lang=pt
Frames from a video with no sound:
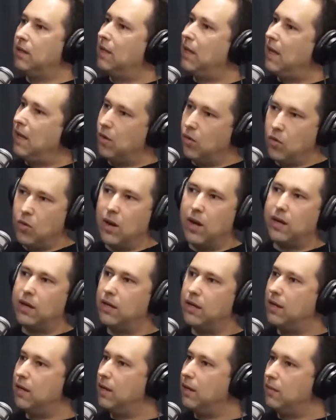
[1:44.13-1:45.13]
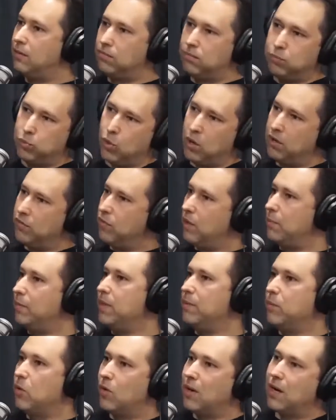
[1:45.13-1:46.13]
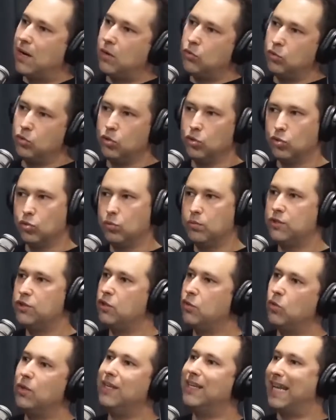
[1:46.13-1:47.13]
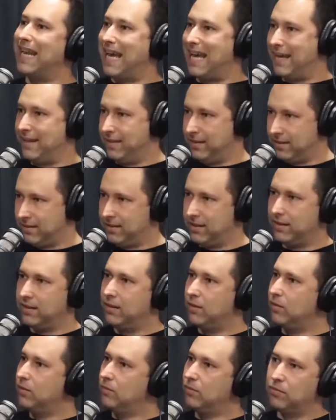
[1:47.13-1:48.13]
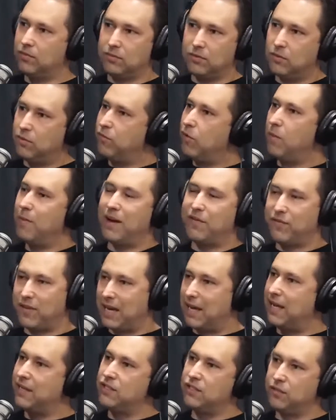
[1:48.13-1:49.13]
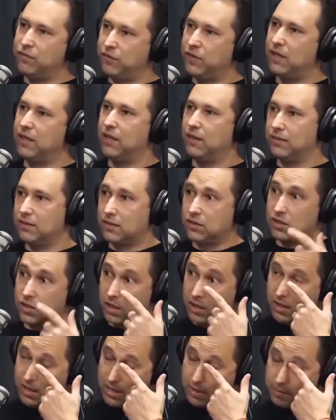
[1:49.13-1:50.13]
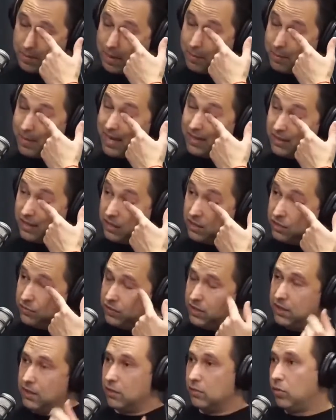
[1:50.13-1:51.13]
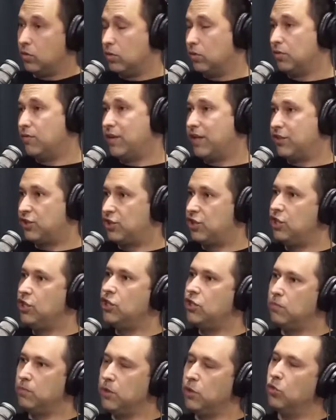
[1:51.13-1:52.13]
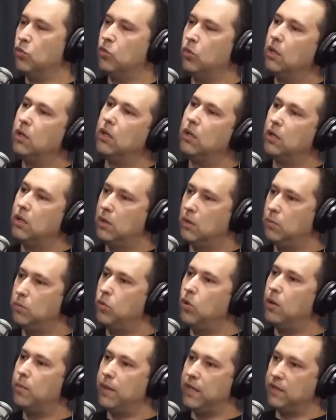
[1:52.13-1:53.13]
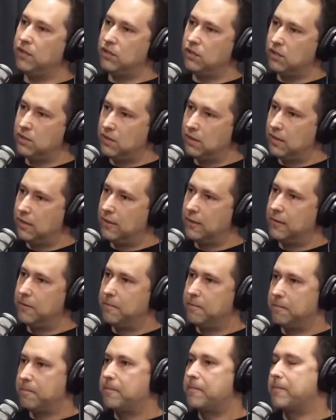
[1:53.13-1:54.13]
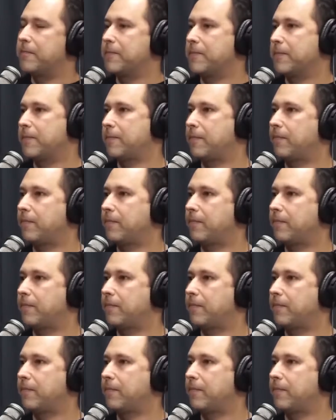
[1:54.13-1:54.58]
agora, porra, vou abrir meu canal no YouTube de culinária, entendeu? Uhum, uhum. Não vou mais falar de finanças. Minha meta é em dividendo, quando eu tiver X mil por mês. Mas qual é o argumento